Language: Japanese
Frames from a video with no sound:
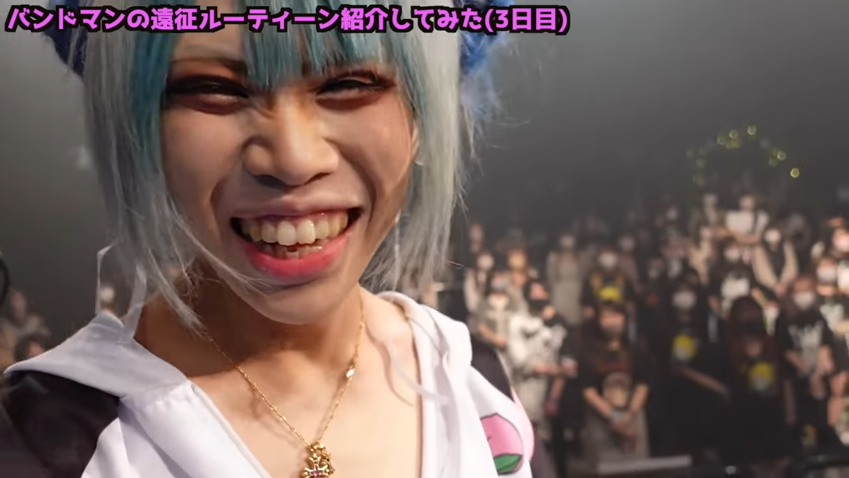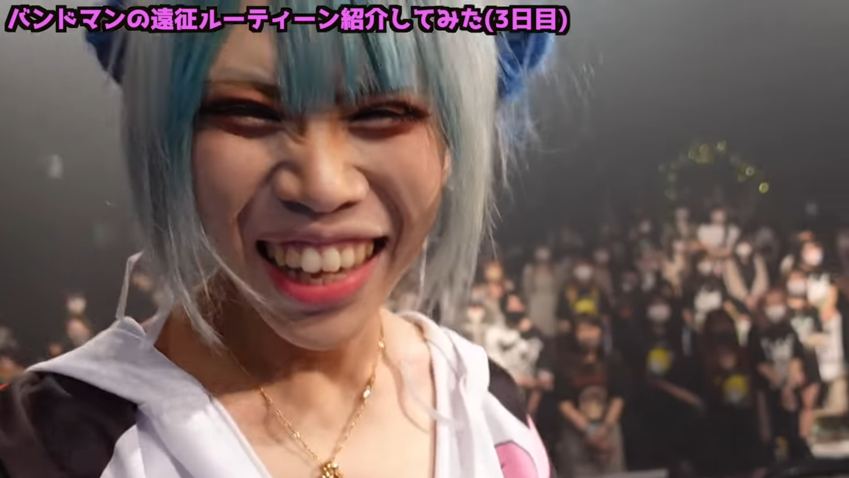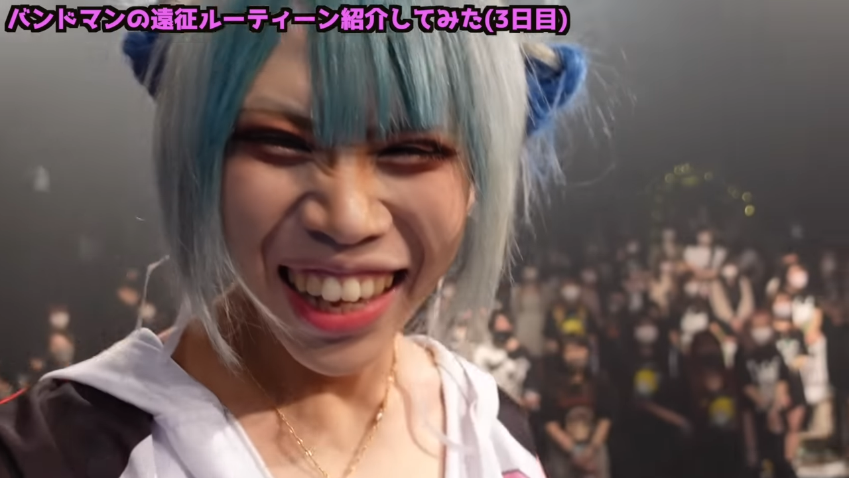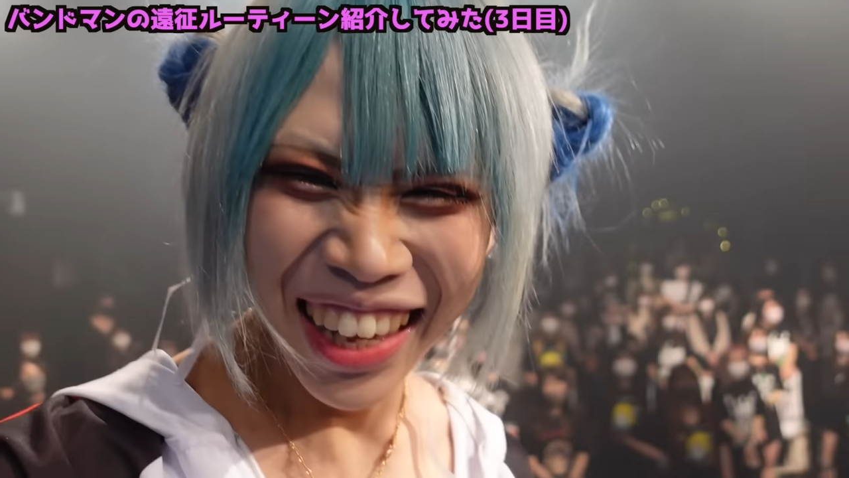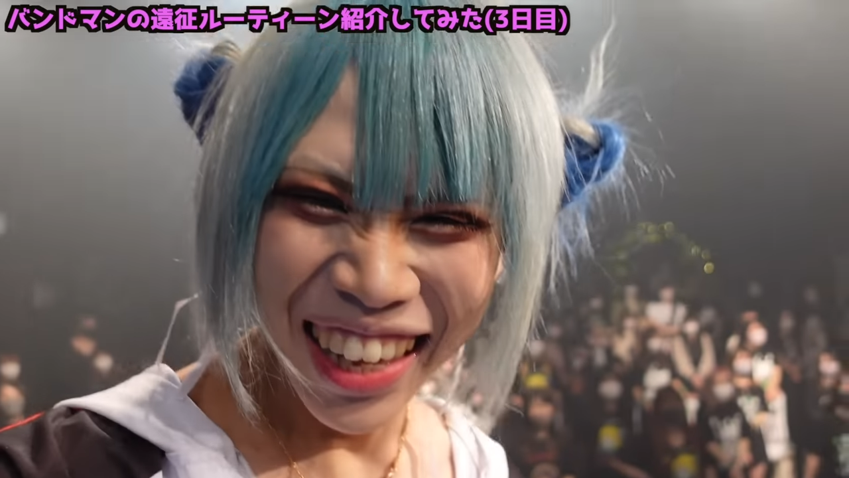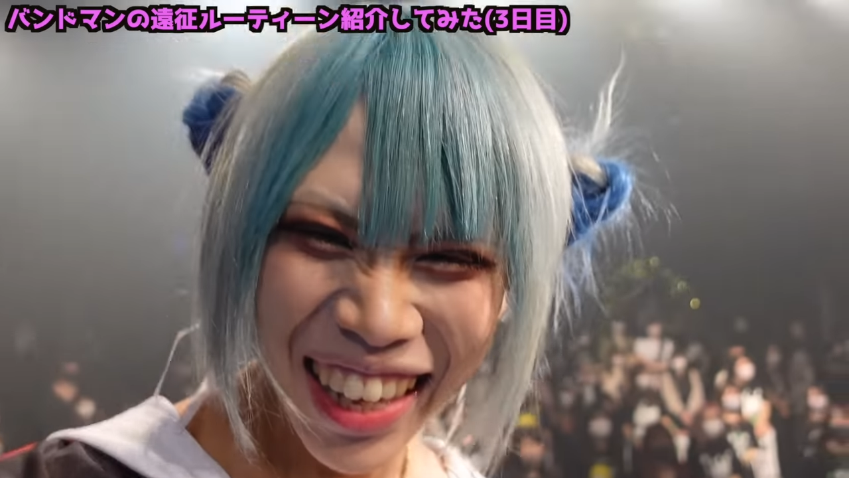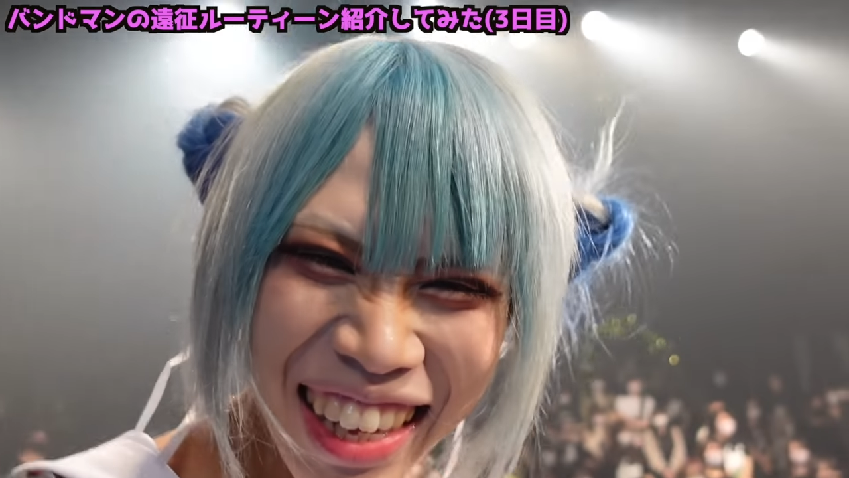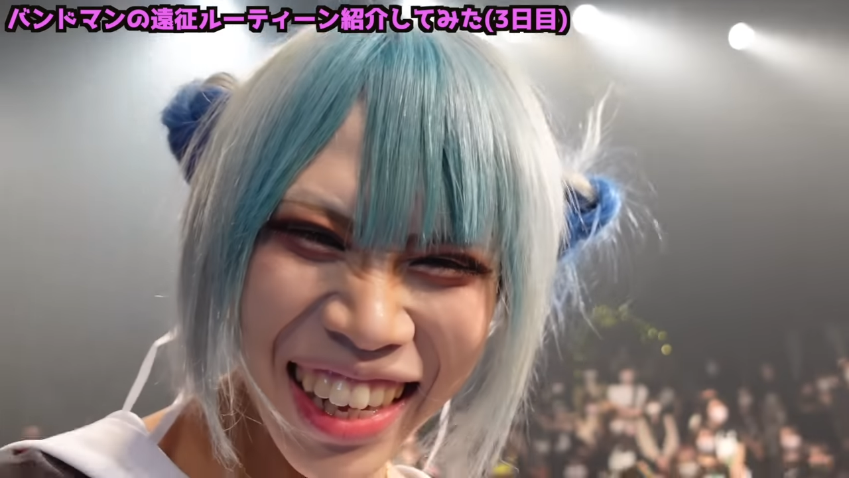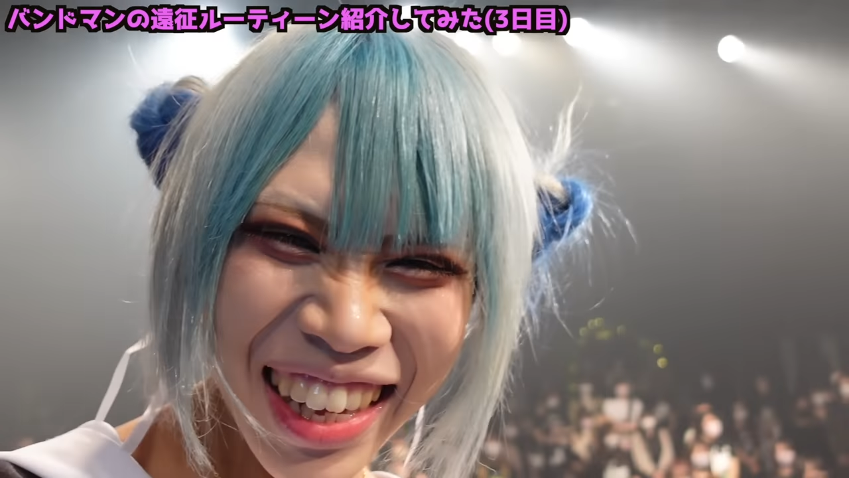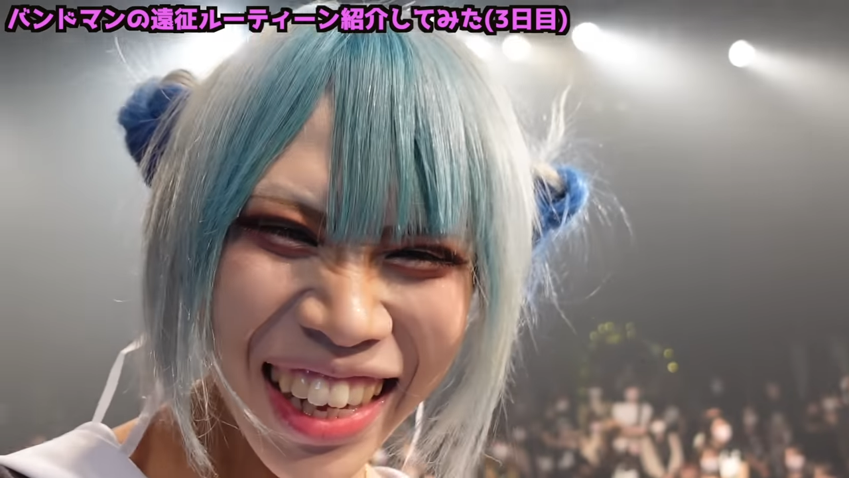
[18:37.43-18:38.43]
うん
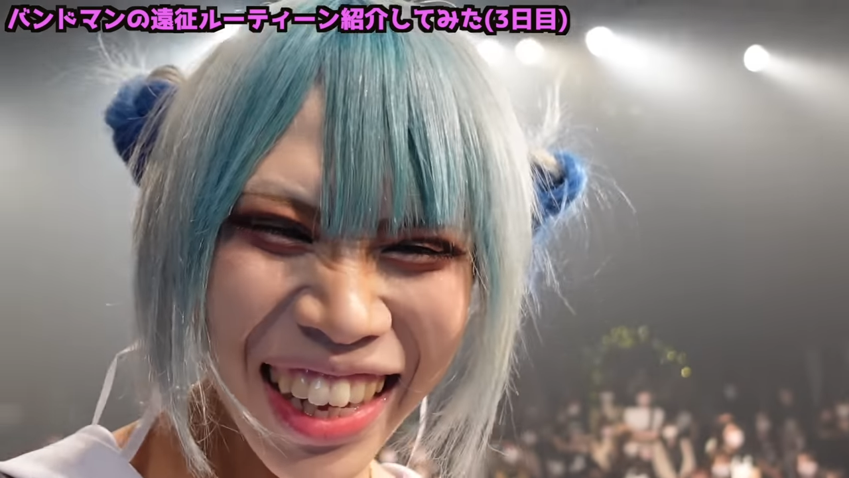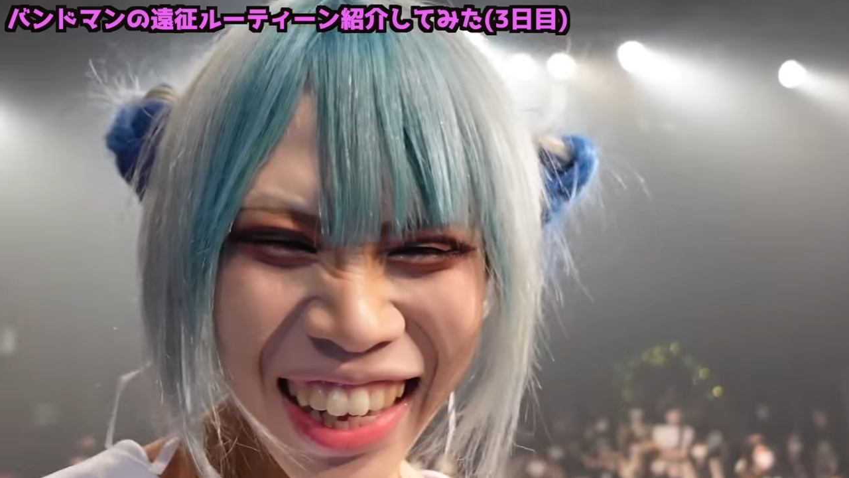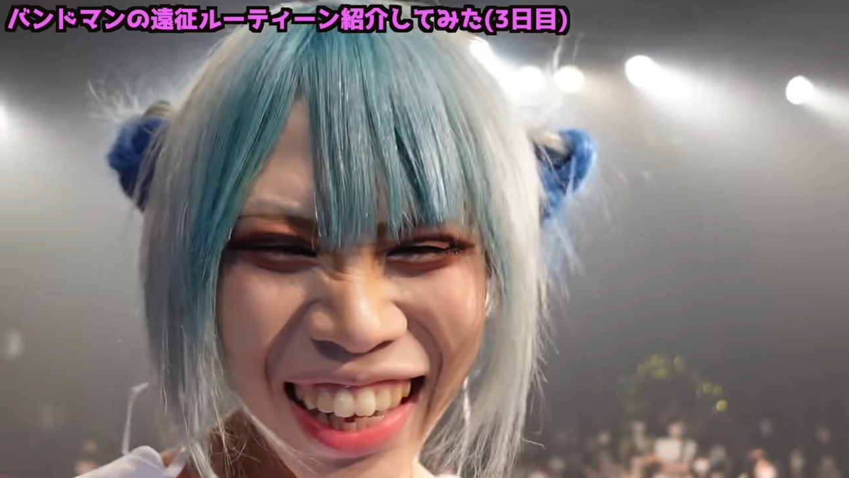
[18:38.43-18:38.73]
できちゃっ